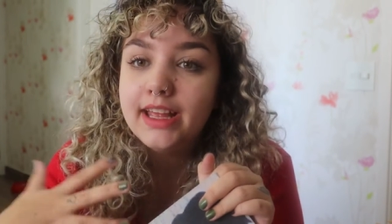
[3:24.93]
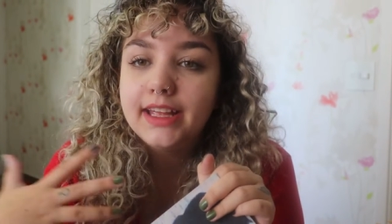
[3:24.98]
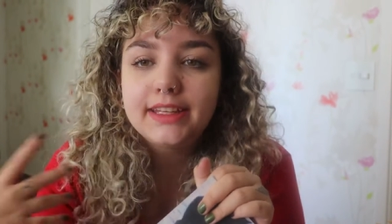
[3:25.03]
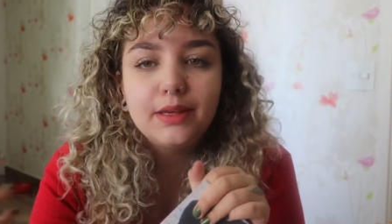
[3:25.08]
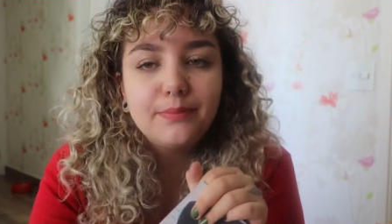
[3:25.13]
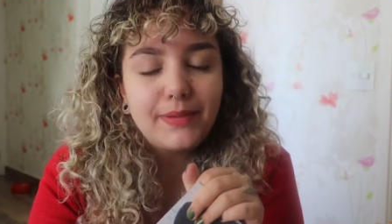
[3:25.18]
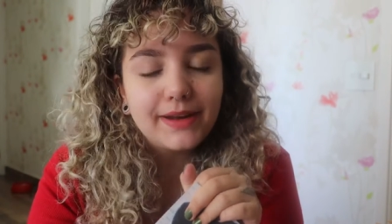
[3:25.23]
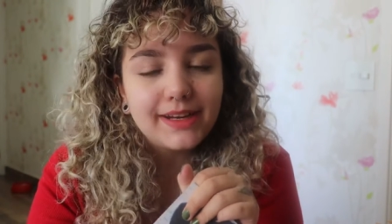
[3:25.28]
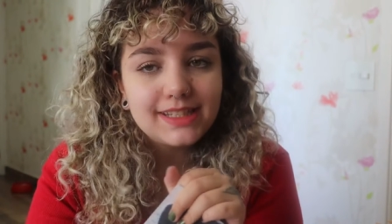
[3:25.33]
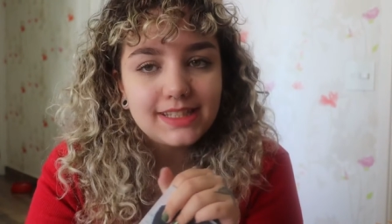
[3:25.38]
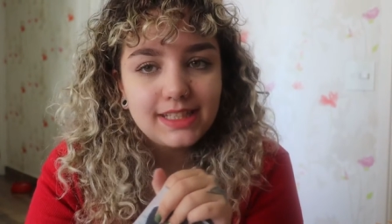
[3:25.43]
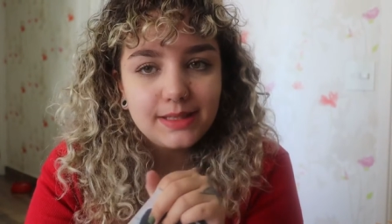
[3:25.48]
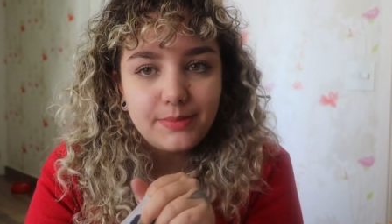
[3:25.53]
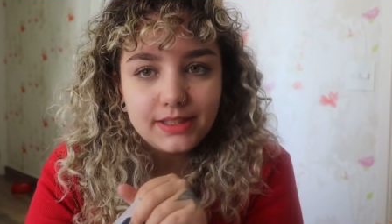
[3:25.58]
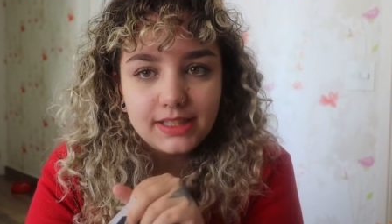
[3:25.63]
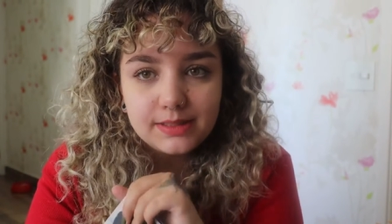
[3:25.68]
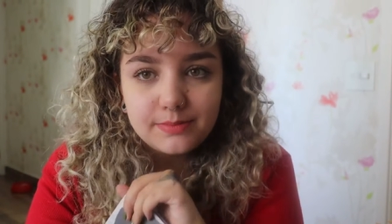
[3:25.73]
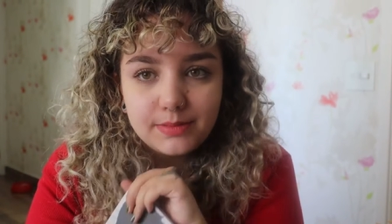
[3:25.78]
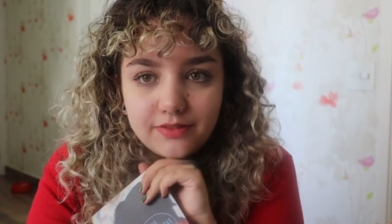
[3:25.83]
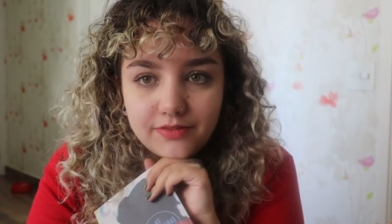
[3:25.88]
que participa
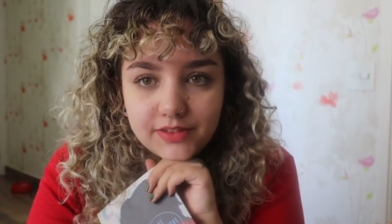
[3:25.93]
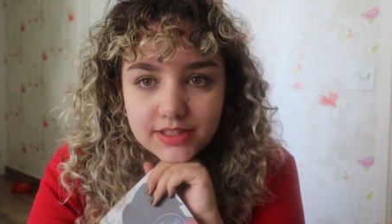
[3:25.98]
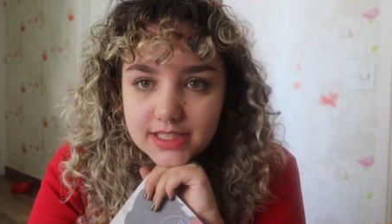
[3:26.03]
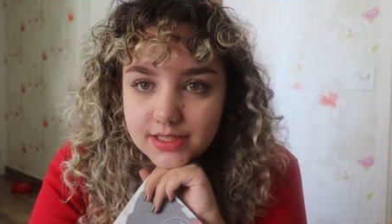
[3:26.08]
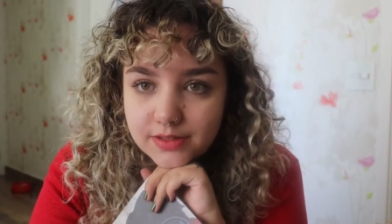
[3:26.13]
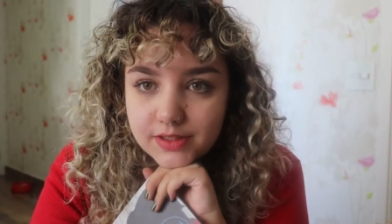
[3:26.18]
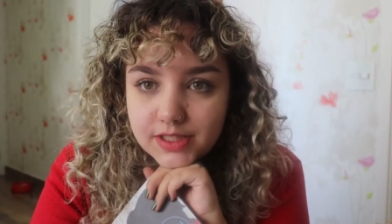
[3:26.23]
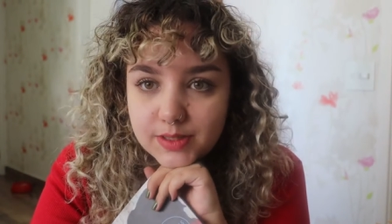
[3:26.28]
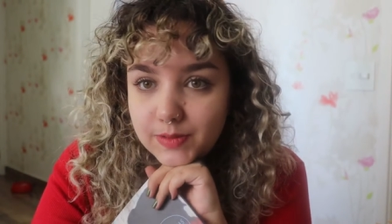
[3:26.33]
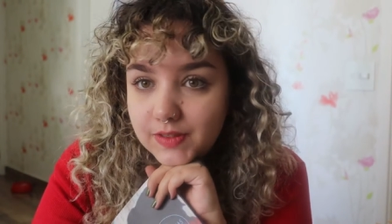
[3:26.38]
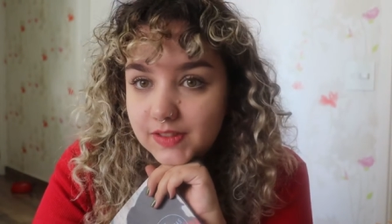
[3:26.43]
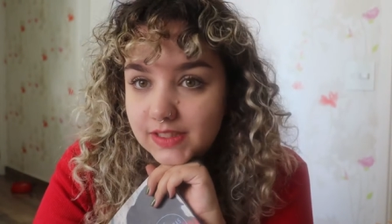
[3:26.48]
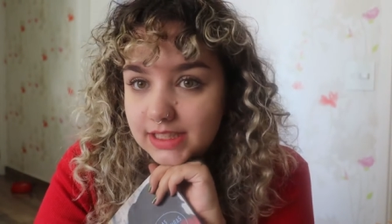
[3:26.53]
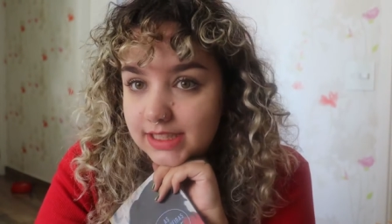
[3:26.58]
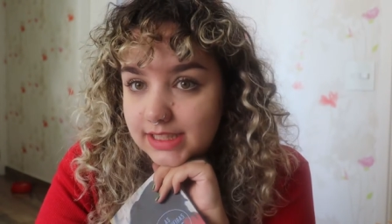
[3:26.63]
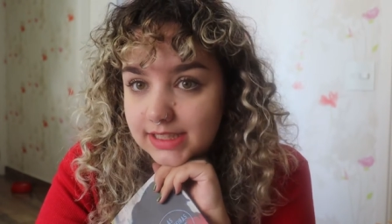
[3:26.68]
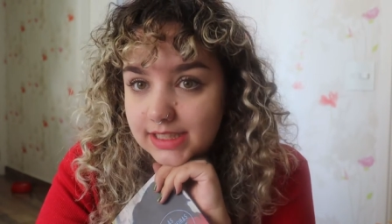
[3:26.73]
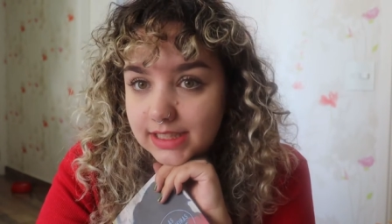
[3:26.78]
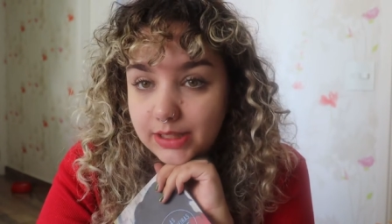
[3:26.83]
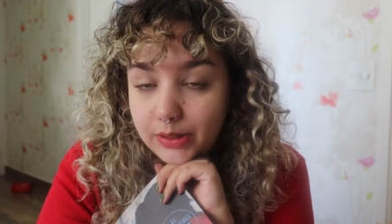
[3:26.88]
das manifestações de
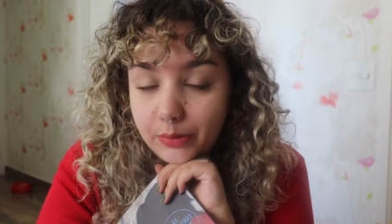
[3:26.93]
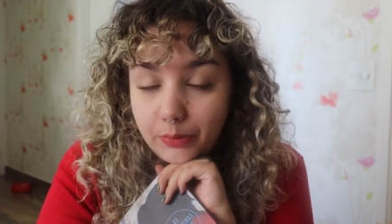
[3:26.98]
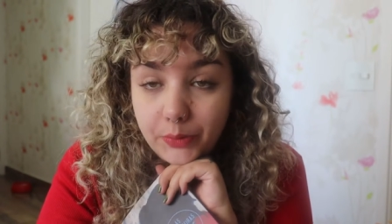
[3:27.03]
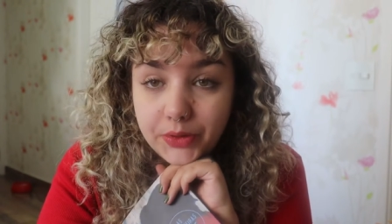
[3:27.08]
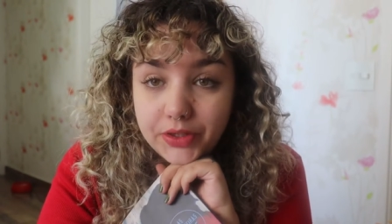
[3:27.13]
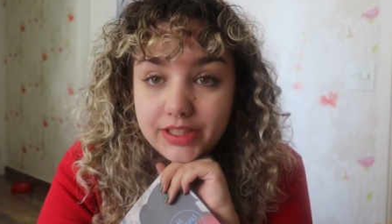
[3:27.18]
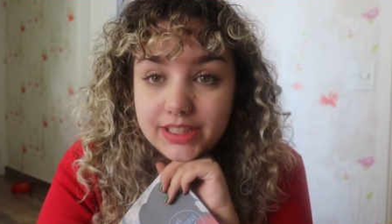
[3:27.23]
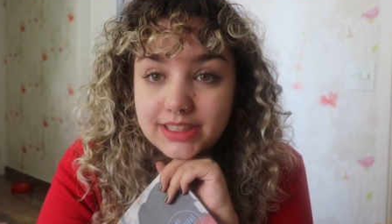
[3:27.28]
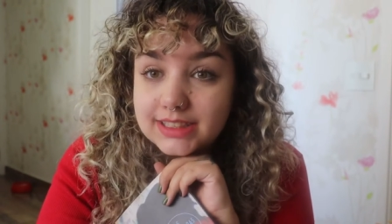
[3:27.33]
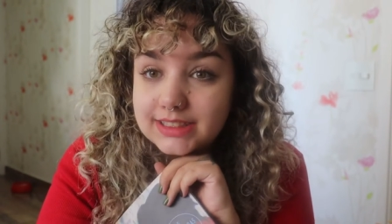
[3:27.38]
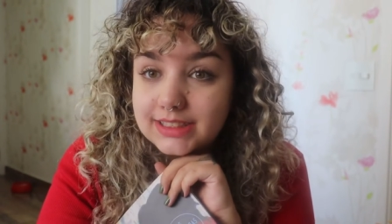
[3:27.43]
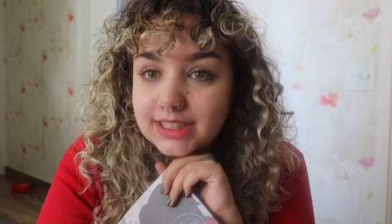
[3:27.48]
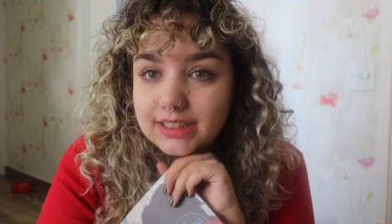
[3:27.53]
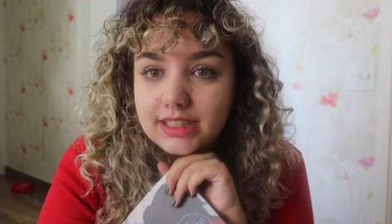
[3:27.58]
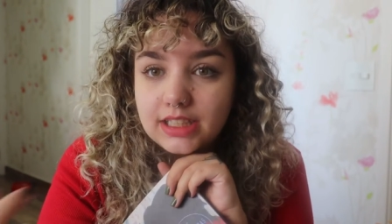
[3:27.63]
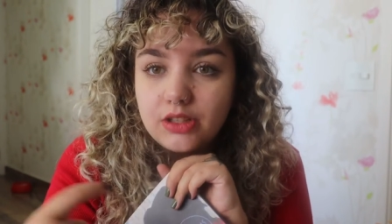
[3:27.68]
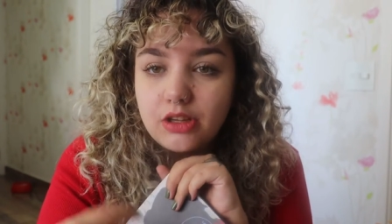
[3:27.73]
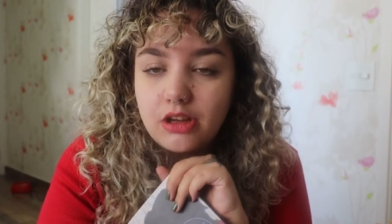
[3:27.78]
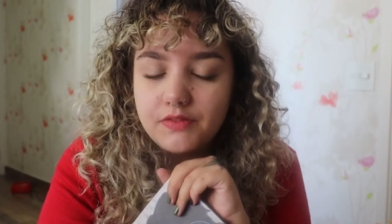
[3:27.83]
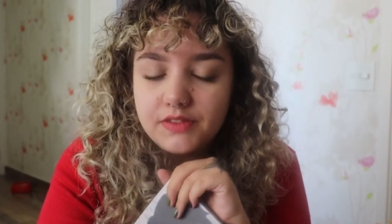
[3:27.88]
1968 e em
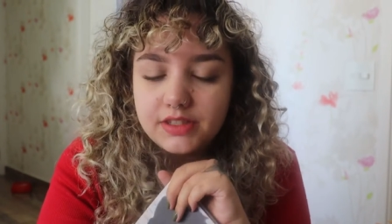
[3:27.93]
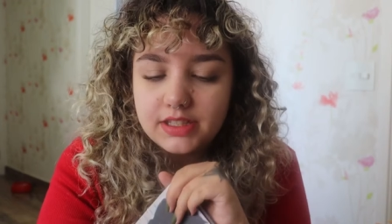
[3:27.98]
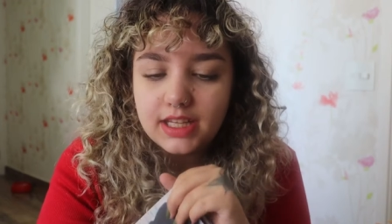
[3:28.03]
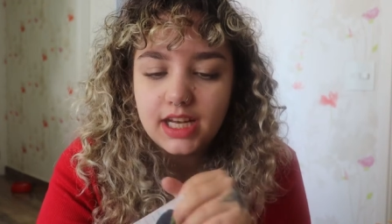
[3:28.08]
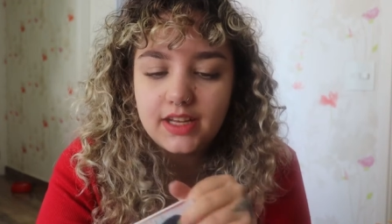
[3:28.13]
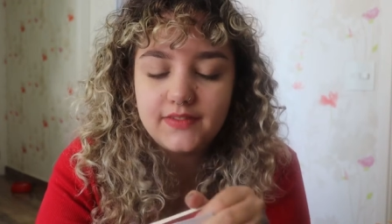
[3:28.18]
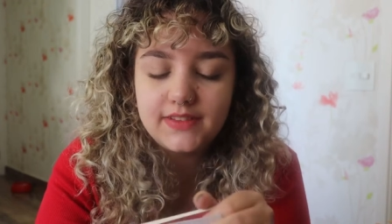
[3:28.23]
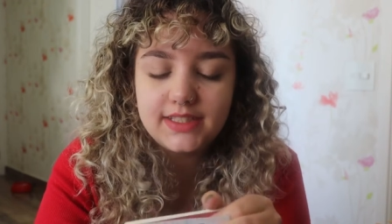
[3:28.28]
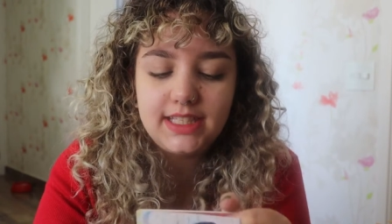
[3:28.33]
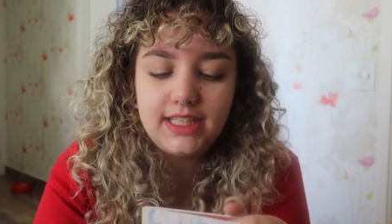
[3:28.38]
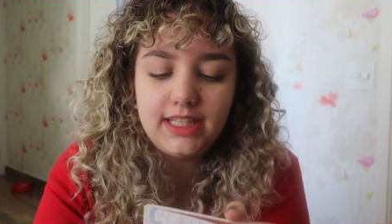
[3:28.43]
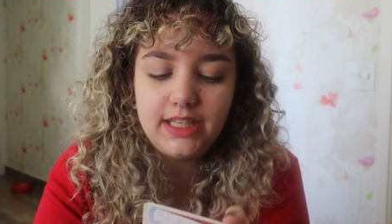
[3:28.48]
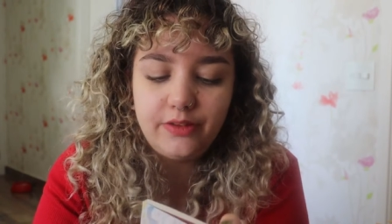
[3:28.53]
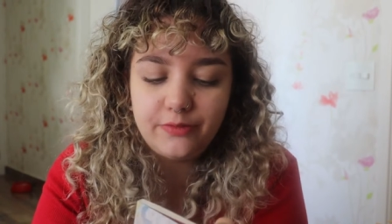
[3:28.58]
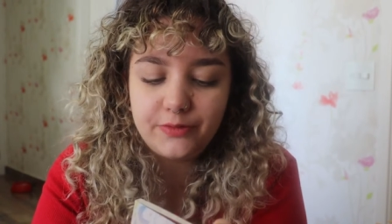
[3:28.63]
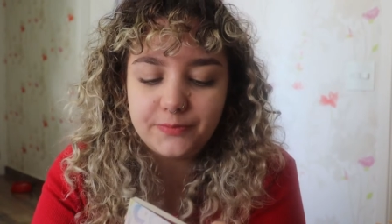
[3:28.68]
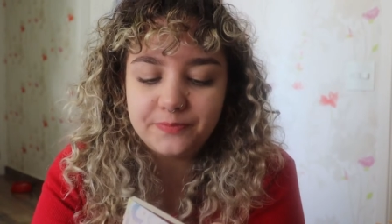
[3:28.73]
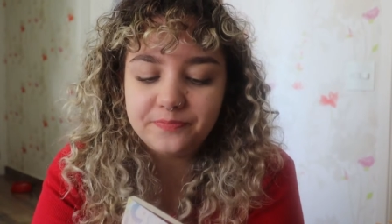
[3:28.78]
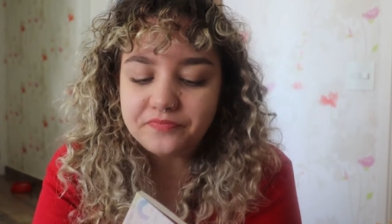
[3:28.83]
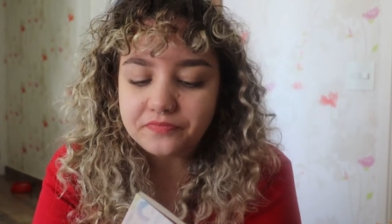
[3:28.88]
69 escreve esse
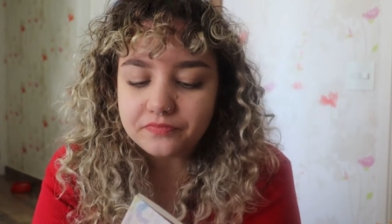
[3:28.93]
livro.